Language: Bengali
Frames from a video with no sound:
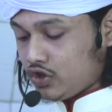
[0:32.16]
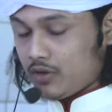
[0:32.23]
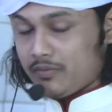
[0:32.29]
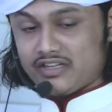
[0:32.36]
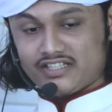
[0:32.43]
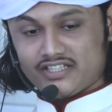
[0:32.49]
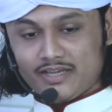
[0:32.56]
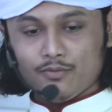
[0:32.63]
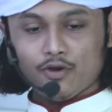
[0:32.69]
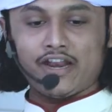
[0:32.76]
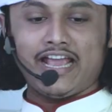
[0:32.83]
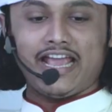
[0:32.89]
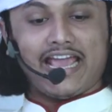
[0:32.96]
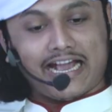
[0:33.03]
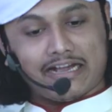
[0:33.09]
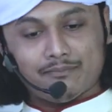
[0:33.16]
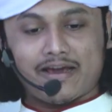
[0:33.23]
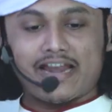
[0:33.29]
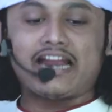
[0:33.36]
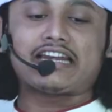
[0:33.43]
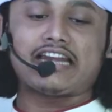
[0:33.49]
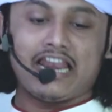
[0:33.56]
তবে জীবনে
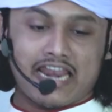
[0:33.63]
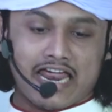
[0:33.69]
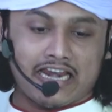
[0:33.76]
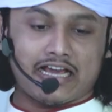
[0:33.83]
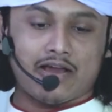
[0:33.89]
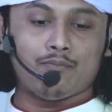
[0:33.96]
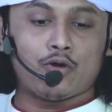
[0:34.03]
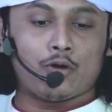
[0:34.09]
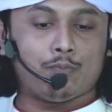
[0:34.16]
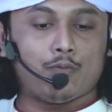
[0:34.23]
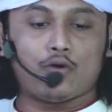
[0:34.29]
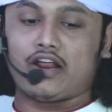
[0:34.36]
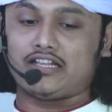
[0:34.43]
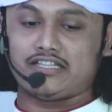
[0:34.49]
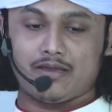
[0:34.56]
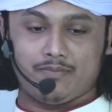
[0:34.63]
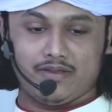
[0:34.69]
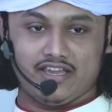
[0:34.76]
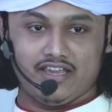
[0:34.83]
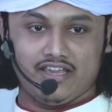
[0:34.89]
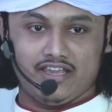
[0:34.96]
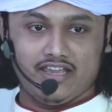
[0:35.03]
একবার একটা লাল কাপড় পরা
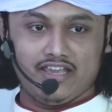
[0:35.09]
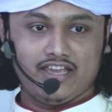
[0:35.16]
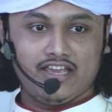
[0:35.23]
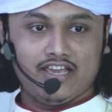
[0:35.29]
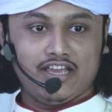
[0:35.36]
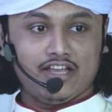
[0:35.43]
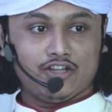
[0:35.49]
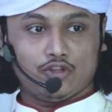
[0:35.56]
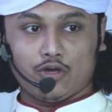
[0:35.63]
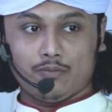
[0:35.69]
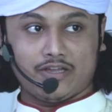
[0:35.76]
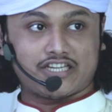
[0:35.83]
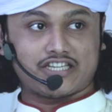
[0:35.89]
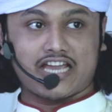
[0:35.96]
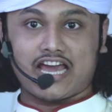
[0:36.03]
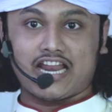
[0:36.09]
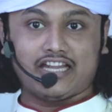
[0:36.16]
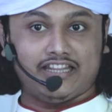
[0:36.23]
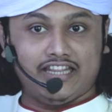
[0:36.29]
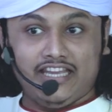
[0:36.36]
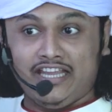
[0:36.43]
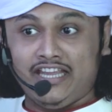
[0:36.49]
যাবে তবে সারা
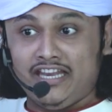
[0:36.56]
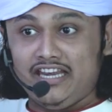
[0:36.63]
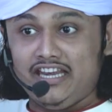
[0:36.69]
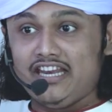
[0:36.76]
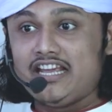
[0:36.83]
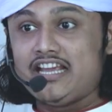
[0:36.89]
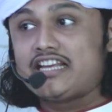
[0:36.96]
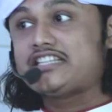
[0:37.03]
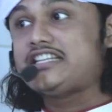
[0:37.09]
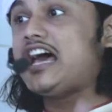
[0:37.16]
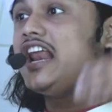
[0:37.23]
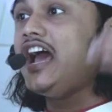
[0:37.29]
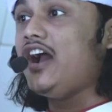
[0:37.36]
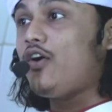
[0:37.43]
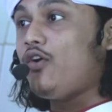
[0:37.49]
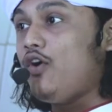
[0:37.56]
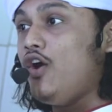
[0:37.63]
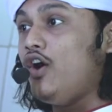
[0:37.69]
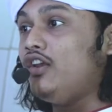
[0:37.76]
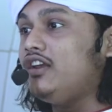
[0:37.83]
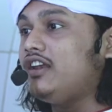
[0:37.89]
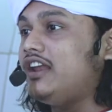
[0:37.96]
দিন
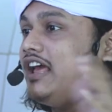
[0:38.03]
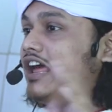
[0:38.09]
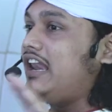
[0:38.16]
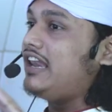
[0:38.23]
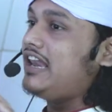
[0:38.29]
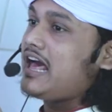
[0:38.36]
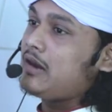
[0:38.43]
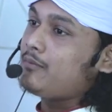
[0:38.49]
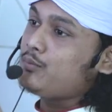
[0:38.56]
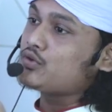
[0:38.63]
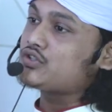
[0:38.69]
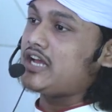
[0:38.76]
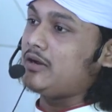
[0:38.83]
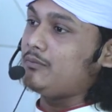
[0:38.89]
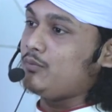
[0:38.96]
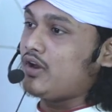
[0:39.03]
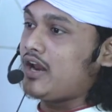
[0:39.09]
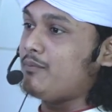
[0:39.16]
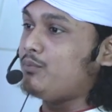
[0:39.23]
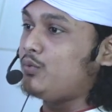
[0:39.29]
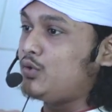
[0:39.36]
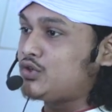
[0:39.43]
সারাক্ষণ লাল পোশাক পরা
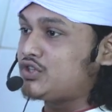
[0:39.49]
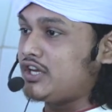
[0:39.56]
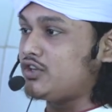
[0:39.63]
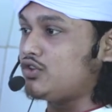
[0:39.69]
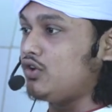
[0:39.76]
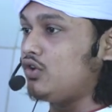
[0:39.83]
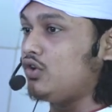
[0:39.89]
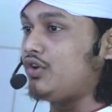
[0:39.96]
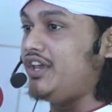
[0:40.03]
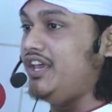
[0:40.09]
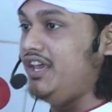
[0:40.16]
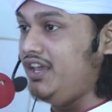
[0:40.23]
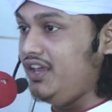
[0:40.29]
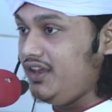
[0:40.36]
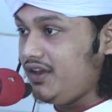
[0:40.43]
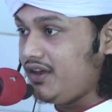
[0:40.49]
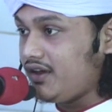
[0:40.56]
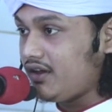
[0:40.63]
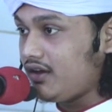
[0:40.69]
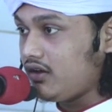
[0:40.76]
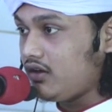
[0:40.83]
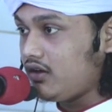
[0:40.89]
পুরুষের জন্য কি
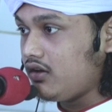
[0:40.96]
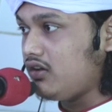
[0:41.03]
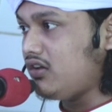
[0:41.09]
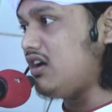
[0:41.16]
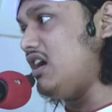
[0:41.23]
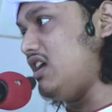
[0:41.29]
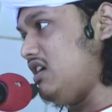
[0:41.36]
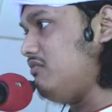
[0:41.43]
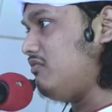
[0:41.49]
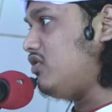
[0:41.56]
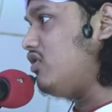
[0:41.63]
হারাম